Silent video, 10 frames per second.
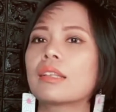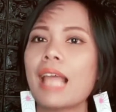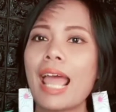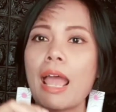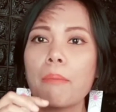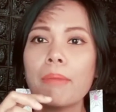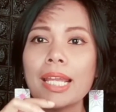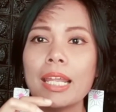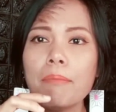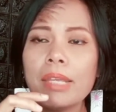แต่ไม่
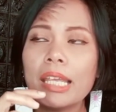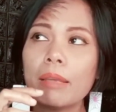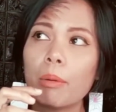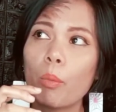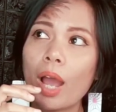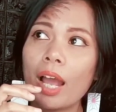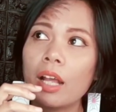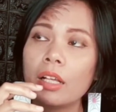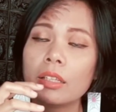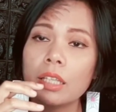ได้มีแบบว่า
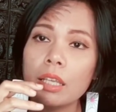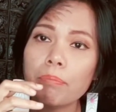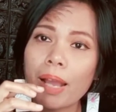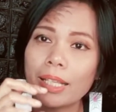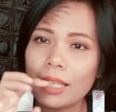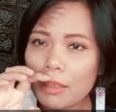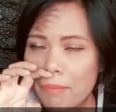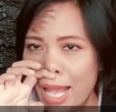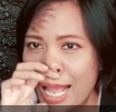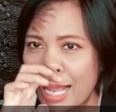ที่ไปที่
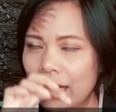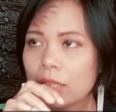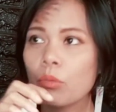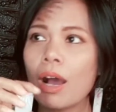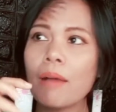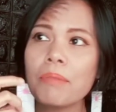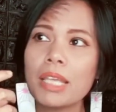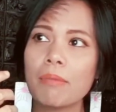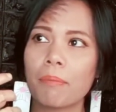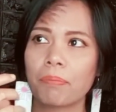มาหรือว่ามี
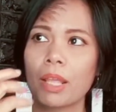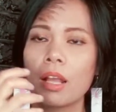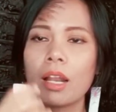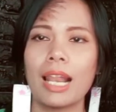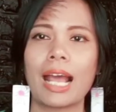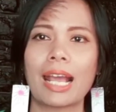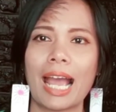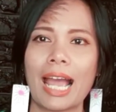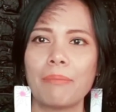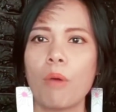แบบหลัก
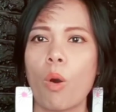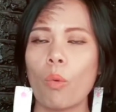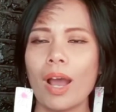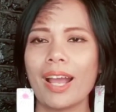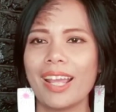การบอกว่า